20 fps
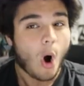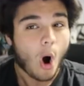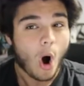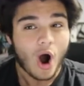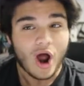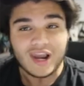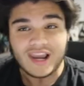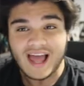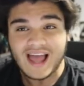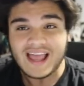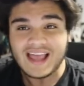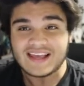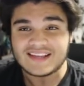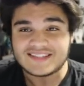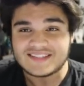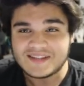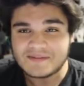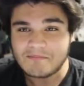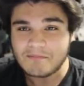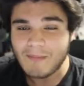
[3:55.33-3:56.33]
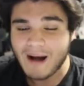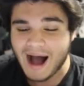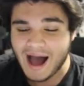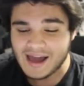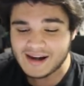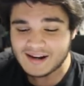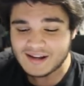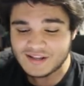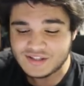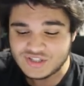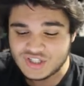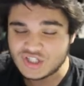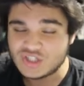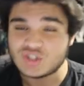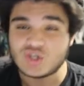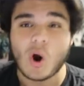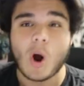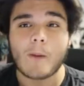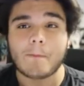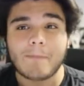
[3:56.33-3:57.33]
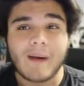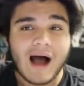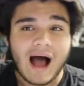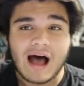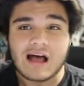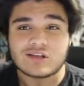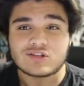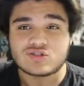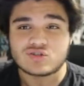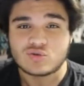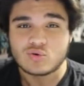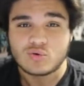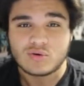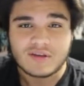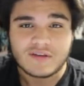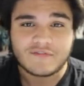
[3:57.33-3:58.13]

Olha esse mar de tropa azul,